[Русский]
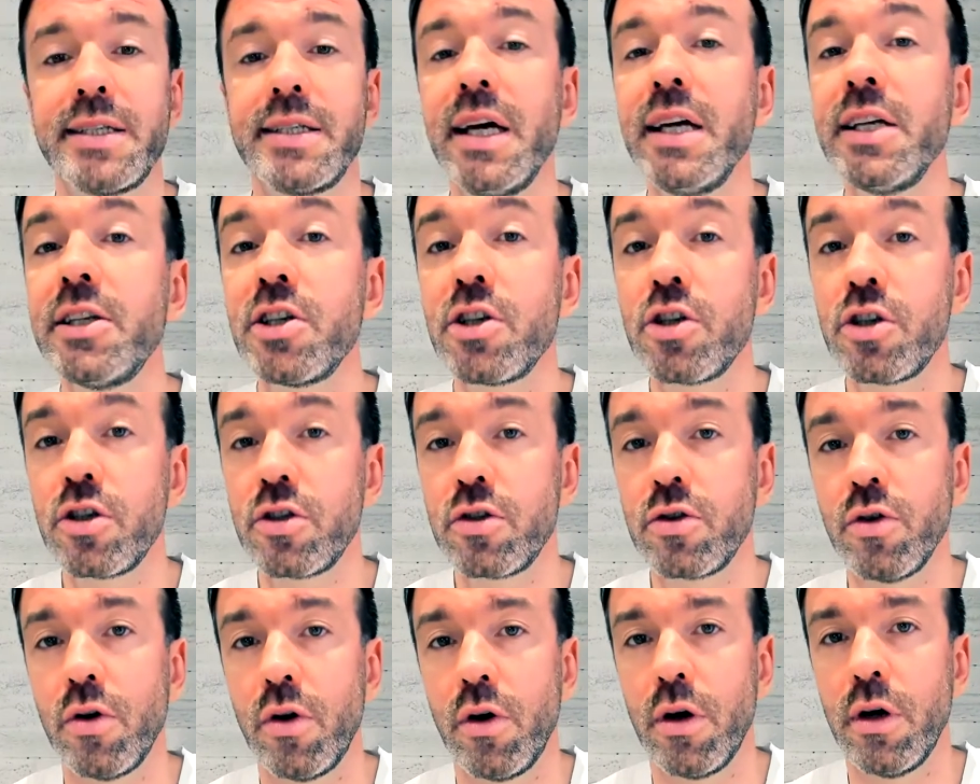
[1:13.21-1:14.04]
Знаете
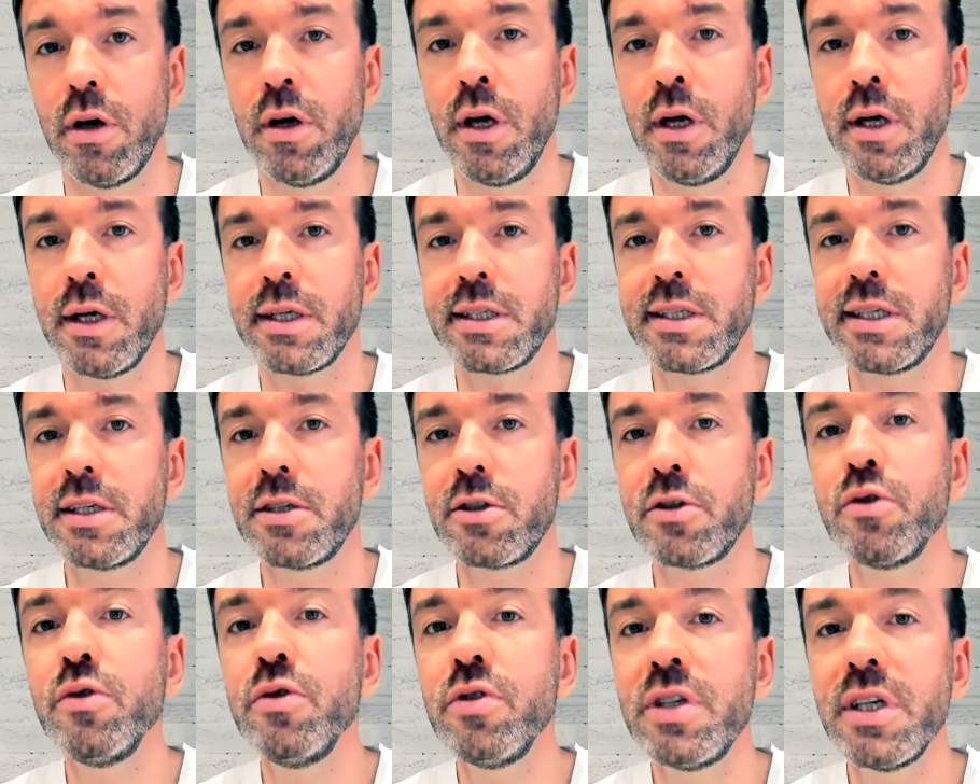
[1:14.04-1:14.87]
что?
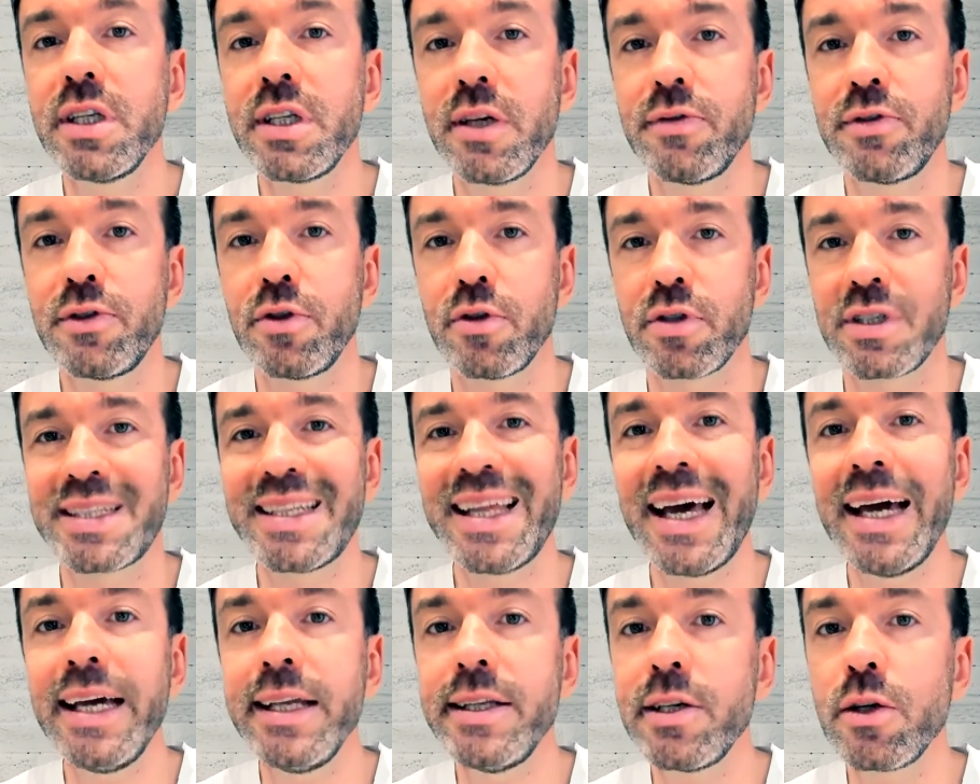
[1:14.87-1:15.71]
Засуньте это все,
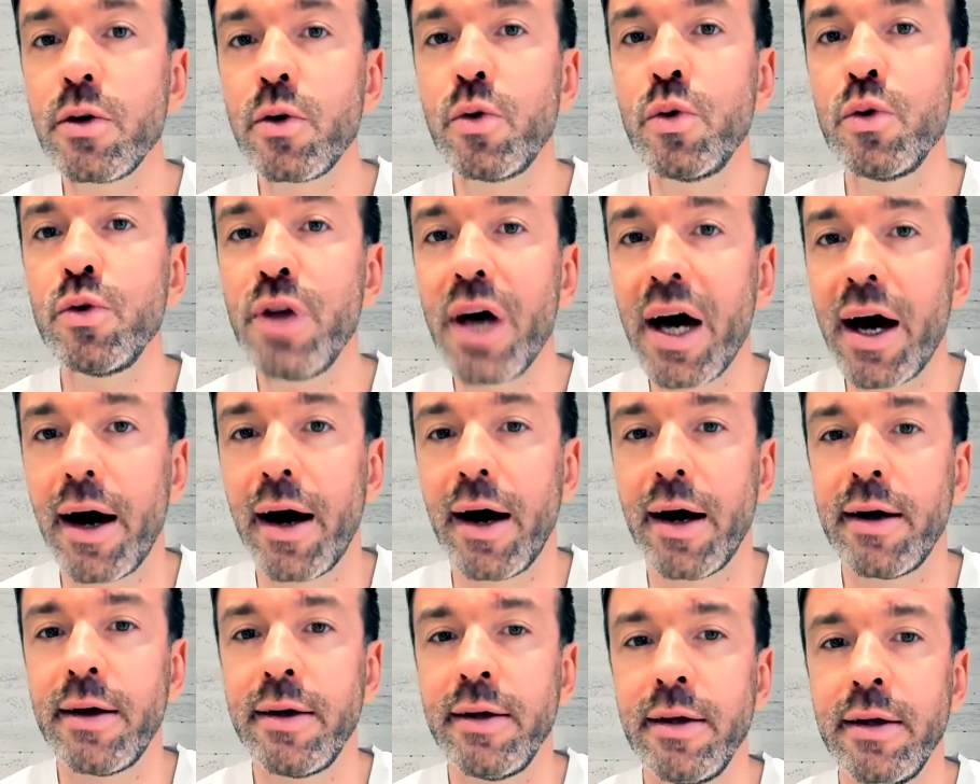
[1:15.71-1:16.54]
знаете
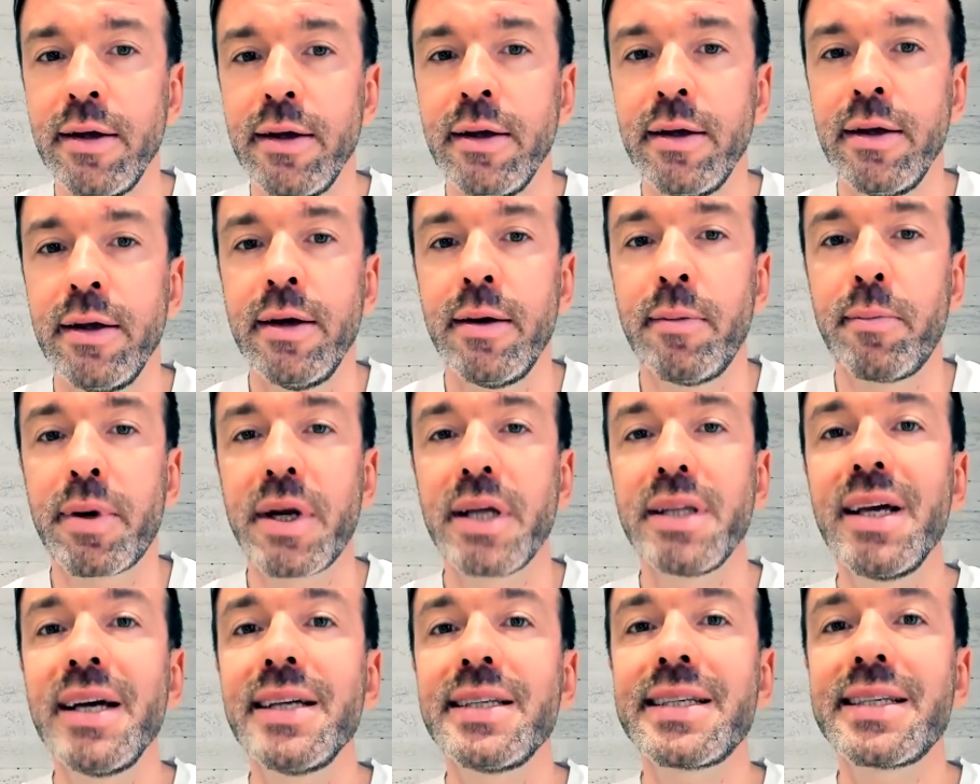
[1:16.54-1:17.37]
куда?
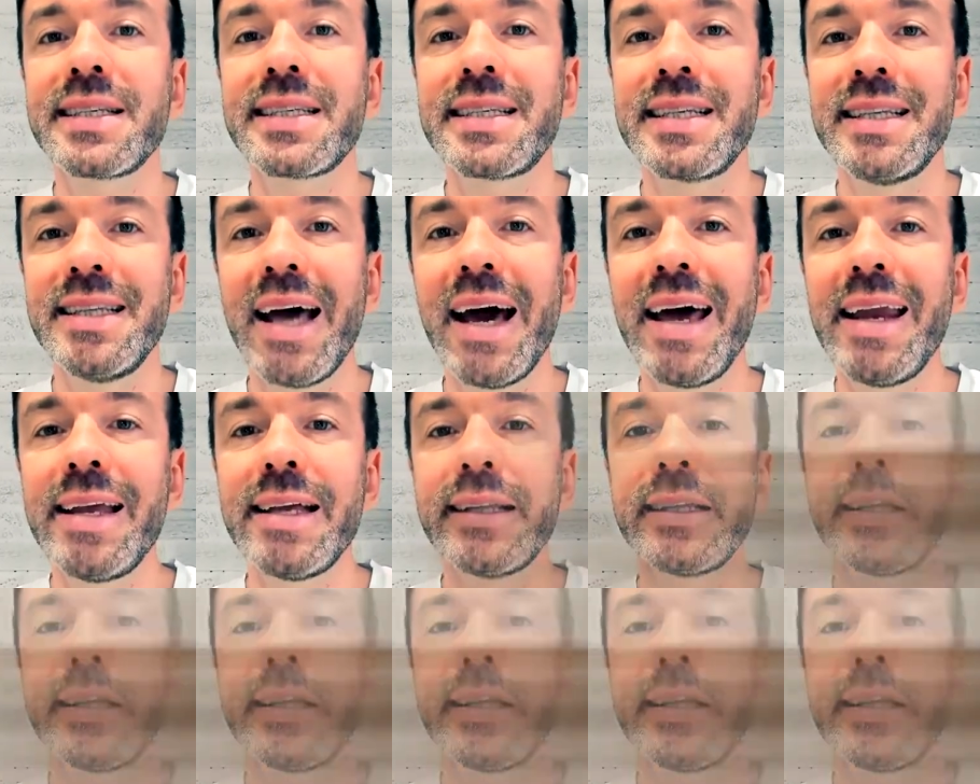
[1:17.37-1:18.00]
Продать сценарий